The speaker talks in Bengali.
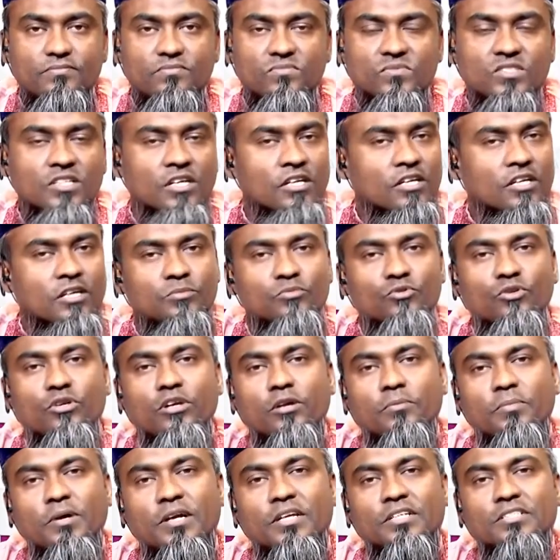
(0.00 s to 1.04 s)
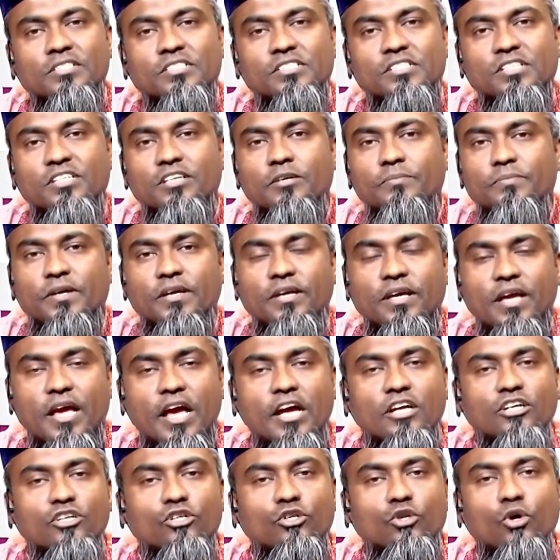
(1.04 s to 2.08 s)
আলহামদুলিল্লাহ বাংলাদেশ থেকে প্রায় এক
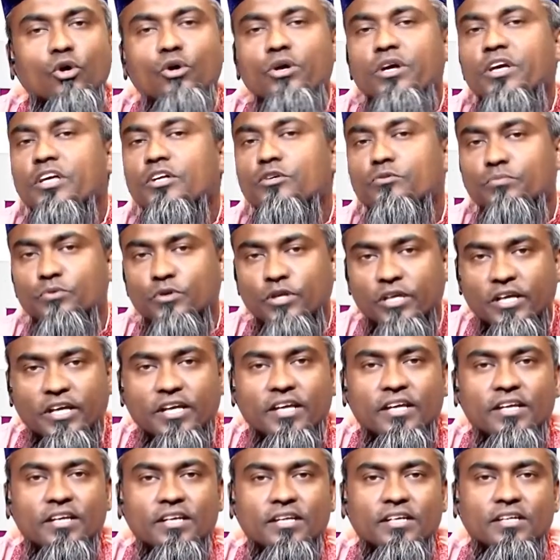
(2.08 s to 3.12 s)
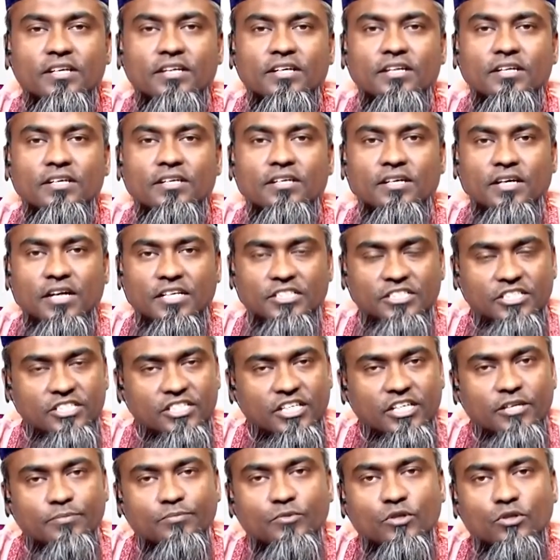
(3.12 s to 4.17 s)
লক্ষের উপরে হাজি
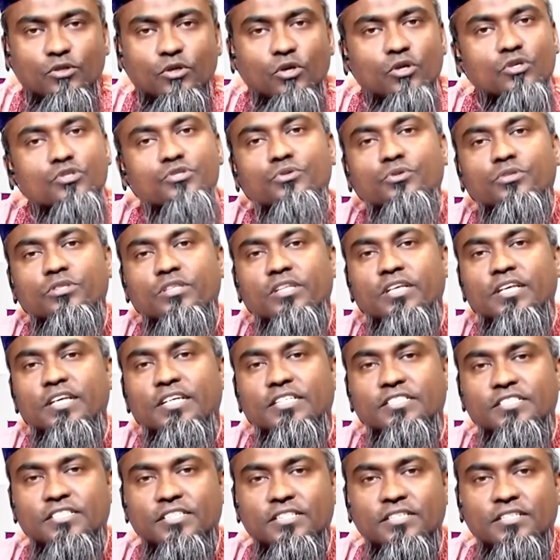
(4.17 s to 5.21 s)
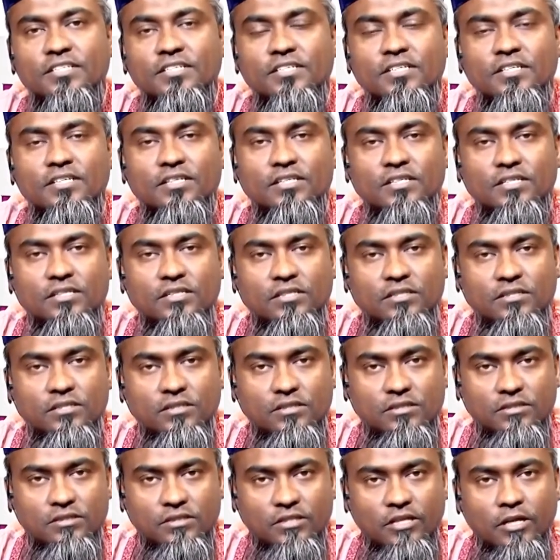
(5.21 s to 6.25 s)
সাহেবগণ হজ করতে গিয়েছেন
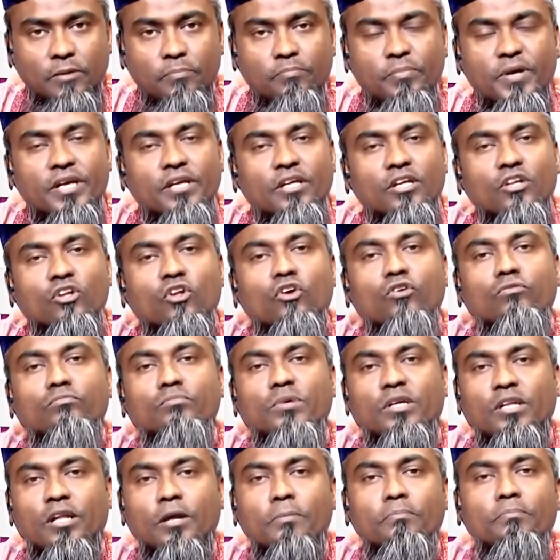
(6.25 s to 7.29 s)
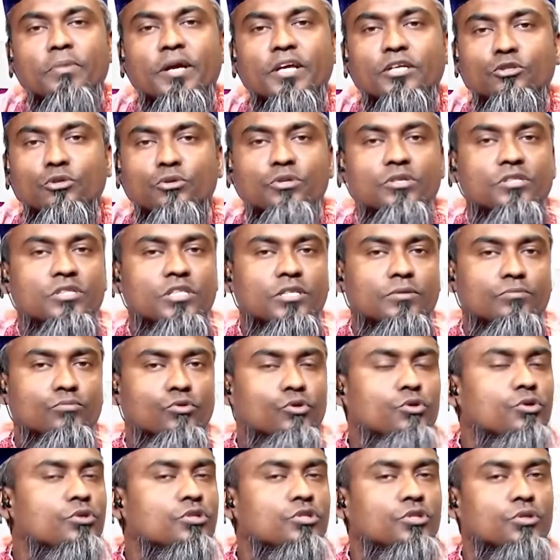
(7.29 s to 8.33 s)
লাব্বাইক আল্লাহমা লাব্বাইক ধ্বনিতে
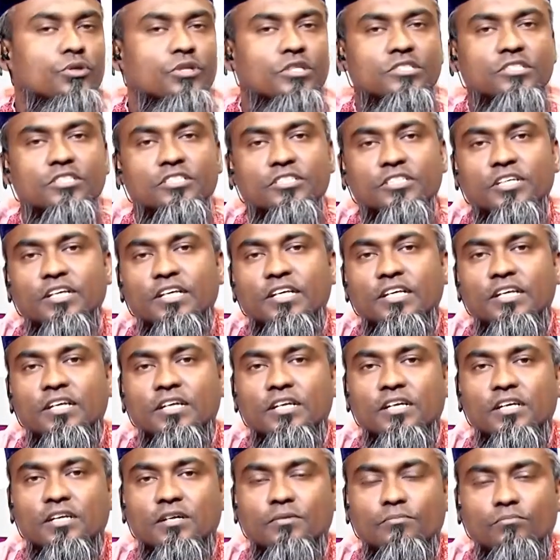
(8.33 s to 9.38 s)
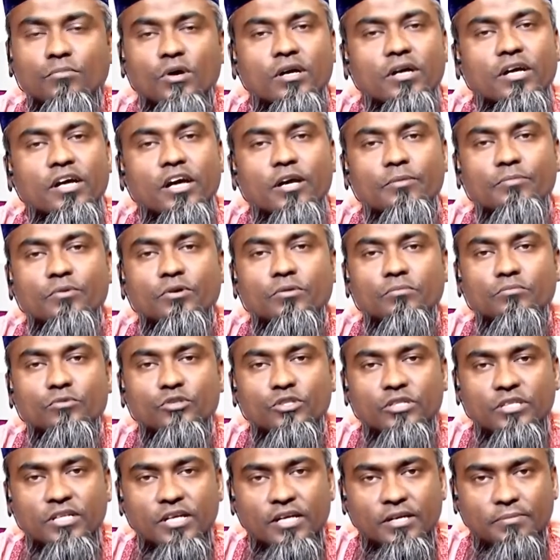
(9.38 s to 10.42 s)
মুখরিত হয়েছে সেই মক্কা এবং
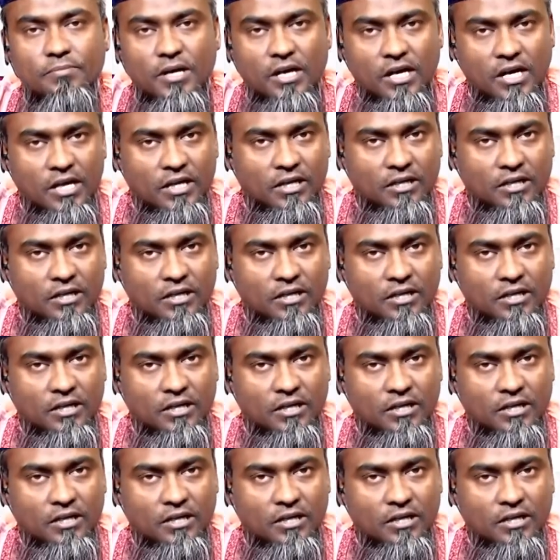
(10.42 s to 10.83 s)
মদিনার বাগান